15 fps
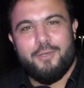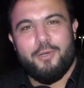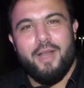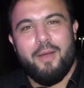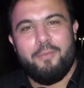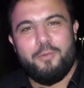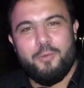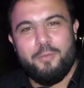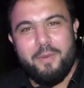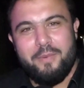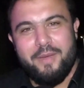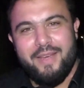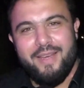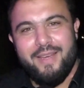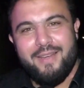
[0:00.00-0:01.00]
كل عام وانتم
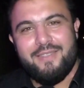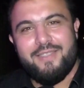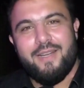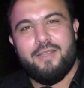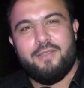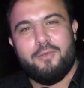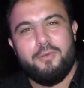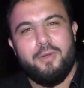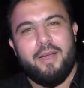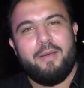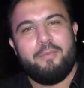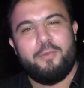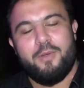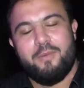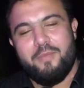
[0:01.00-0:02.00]
بخير ان شاء الله تكونوا
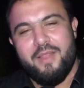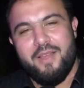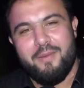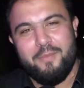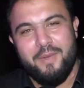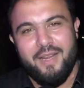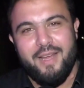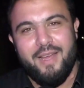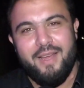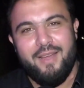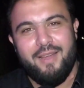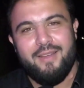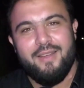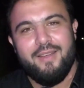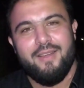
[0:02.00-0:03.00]
عقبتوا رمضان
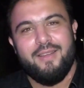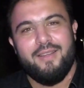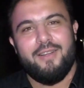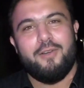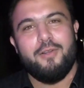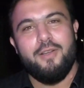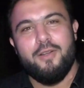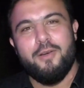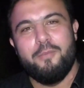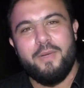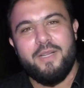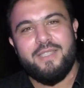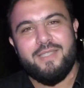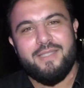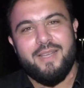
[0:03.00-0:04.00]
مليح لكل
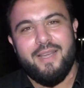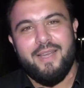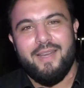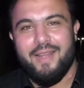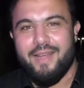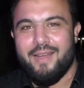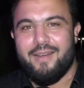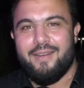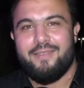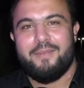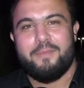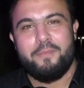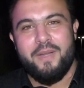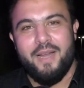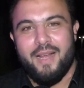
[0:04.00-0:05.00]
الامه الجزائريه
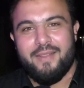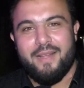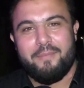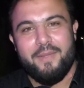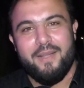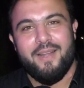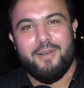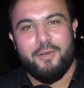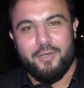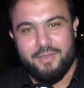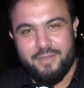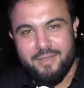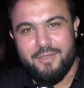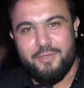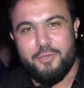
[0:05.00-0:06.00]
من عند عبد الله كرد
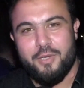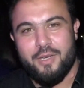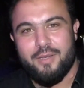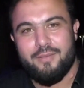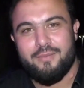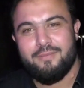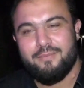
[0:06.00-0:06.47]
شكرا